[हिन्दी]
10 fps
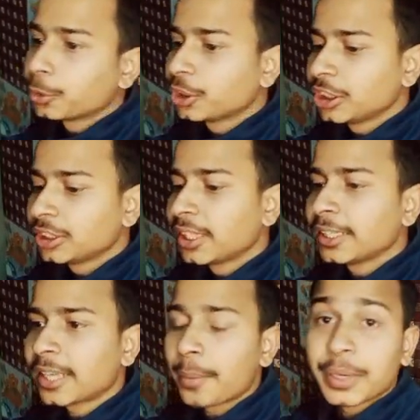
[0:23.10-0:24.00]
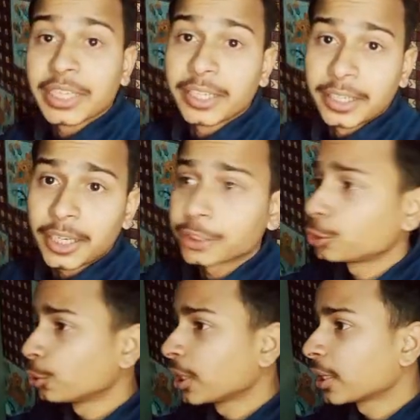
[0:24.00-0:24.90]
पोजीशन है जहाँ पर ये रडार
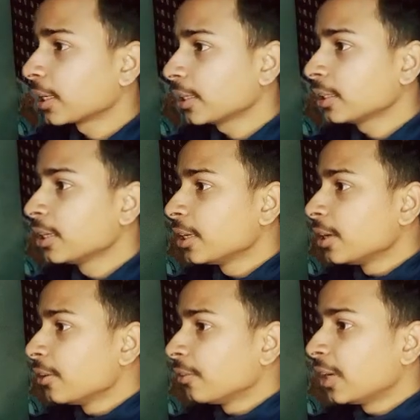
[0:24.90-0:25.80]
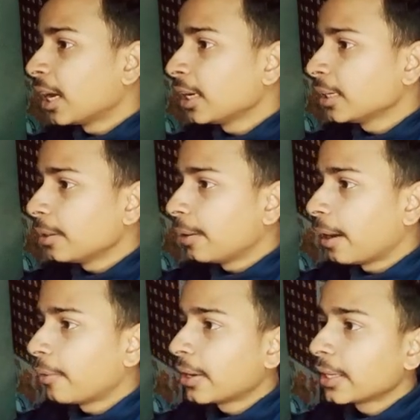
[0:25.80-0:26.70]
शो कर रहा है फिलहाल
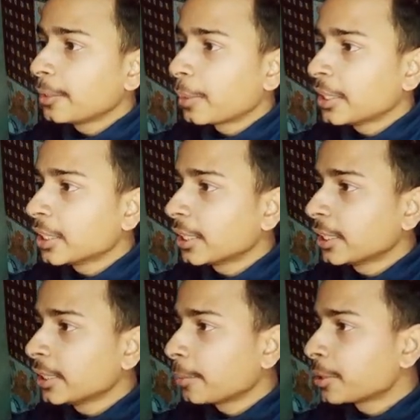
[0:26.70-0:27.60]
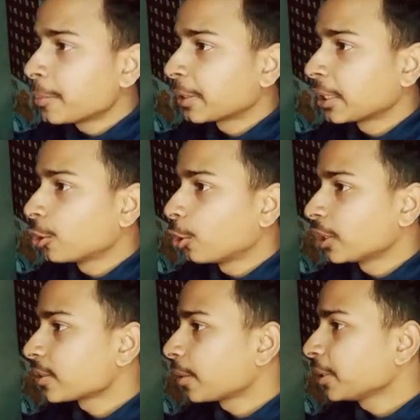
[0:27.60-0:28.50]
हमारे भैया ने अब ये पता नहीं कौन है
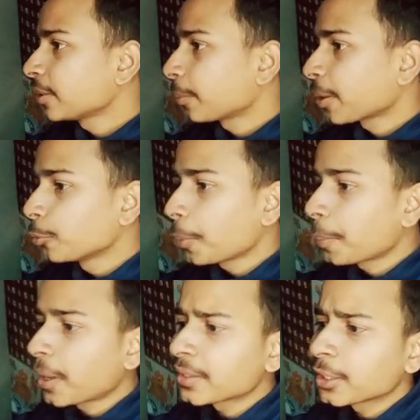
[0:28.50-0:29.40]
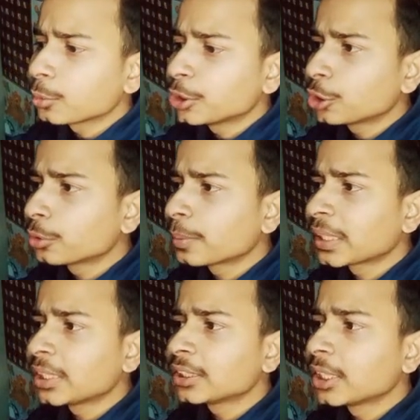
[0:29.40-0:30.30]
सामने सबके मुंह पास के तो मुझे कुछ पता
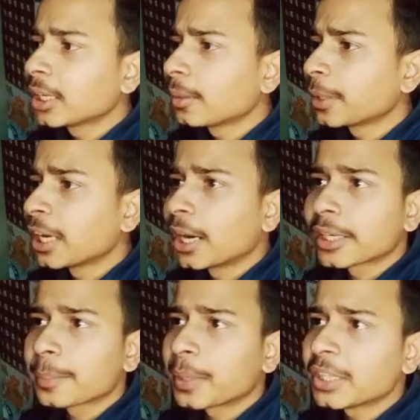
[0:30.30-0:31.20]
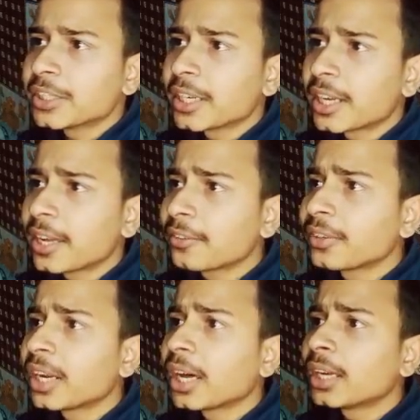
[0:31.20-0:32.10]
नहीं चल रहा है हमें गार्ड के पास जाना है
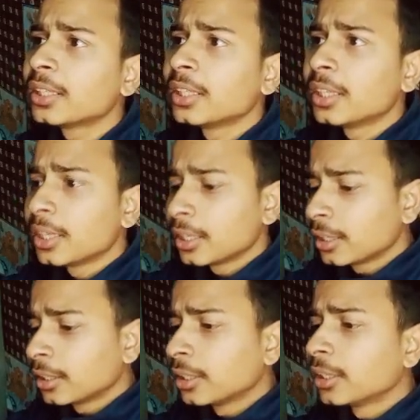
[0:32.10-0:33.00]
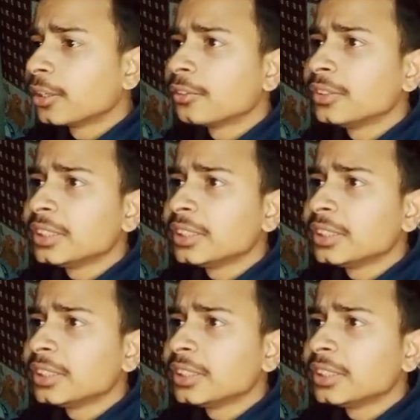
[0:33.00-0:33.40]
फिलहाल वी